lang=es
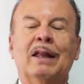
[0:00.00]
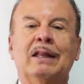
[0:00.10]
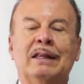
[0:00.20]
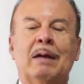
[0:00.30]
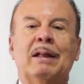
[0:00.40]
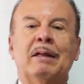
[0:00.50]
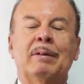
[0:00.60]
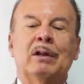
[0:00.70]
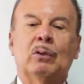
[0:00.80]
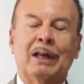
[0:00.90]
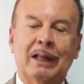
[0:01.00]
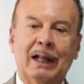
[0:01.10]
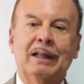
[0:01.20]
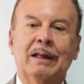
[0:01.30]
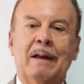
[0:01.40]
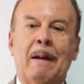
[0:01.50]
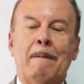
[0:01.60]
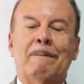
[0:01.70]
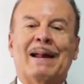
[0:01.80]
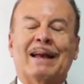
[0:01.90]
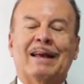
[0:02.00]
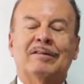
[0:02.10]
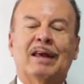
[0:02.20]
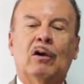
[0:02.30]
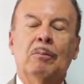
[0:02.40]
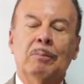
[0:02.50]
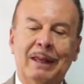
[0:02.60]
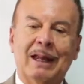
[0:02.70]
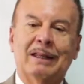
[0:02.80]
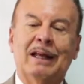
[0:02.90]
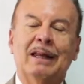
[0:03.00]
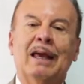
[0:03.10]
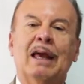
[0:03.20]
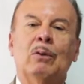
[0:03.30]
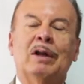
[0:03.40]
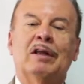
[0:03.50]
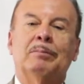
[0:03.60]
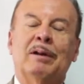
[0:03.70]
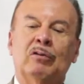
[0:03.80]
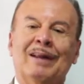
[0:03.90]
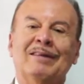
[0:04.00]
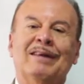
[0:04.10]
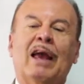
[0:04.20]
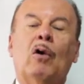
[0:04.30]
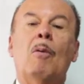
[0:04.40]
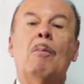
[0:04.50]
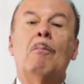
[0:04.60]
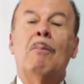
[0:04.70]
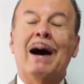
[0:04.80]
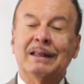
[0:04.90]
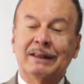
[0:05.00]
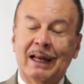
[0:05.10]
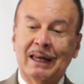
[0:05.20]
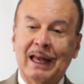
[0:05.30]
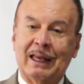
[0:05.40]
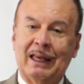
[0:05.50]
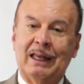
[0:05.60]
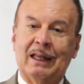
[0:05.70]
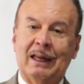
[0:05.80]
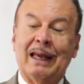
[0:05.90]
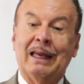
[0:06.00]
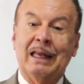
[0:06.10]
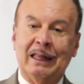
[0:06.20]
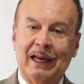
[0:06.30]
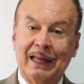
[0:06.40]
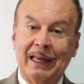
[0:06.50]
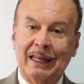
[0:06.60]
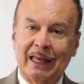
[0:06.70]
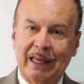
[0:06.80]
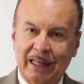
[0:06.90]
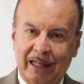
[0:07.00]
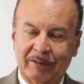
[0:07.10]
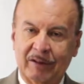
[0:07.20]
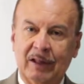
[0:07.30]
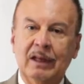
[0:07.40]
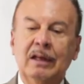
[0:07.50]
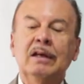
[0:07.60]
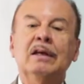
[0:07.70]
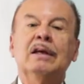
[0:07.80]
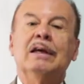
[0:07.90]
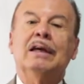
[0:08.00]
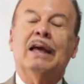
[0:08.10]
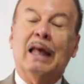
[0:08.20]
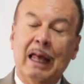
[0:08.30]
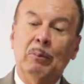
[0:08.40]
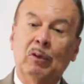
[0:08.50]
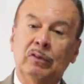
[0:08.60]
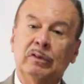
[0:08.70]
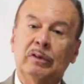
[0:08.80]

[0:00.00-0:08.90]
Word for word: del tema de virtualidad para que se conviertan en unas personas que combatan la, la, equidad, la inequidad. Queremos